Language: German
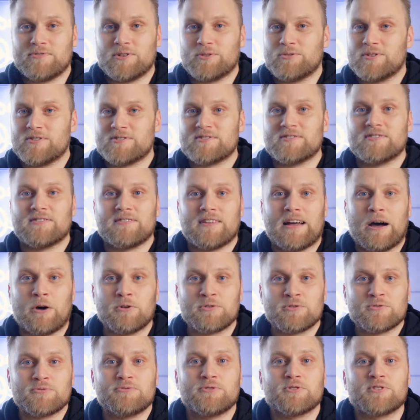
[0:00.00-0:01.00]
Wenn du jetzt ein
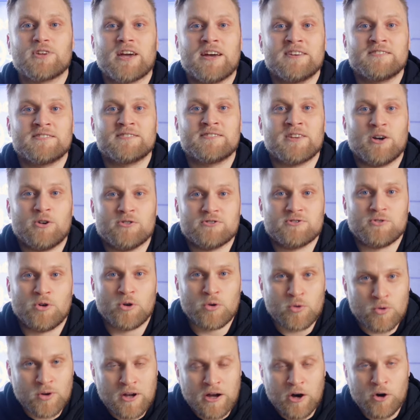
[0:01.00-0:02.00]
Auto für 30.000
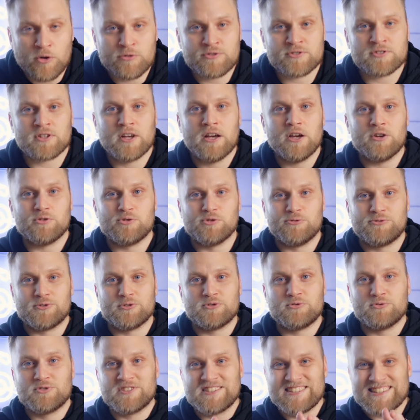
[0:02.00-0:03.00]
Euro kaufst,
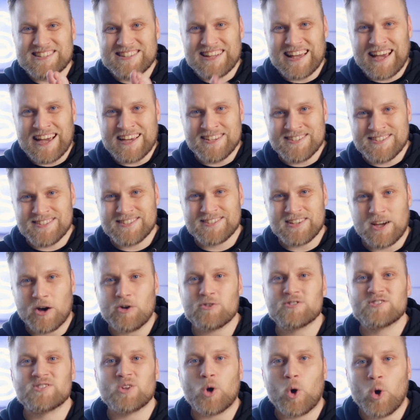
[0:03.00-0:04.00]
dürftest du diese
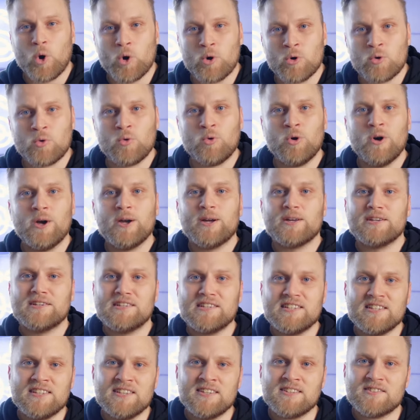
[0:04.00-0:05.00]
30.000 Euro
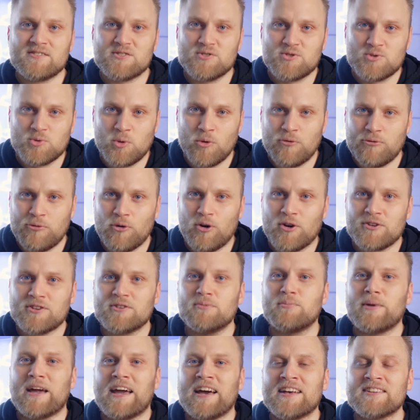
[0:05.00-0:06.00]
nicht sofort
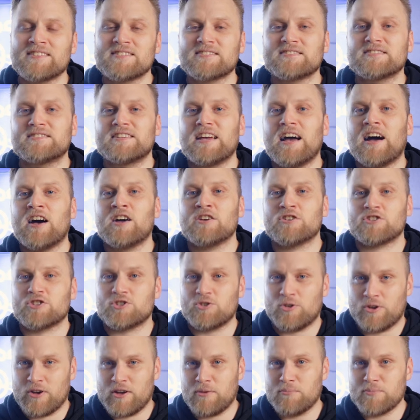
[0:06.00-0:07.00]
im ersten Jahr
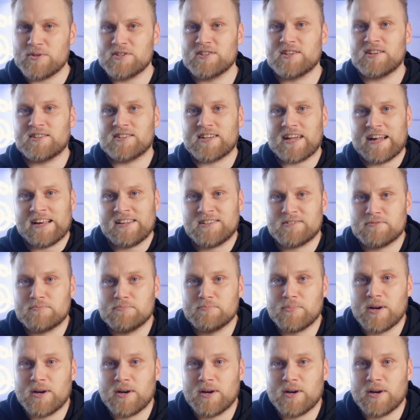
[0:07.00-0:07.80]
steuermindernd geltend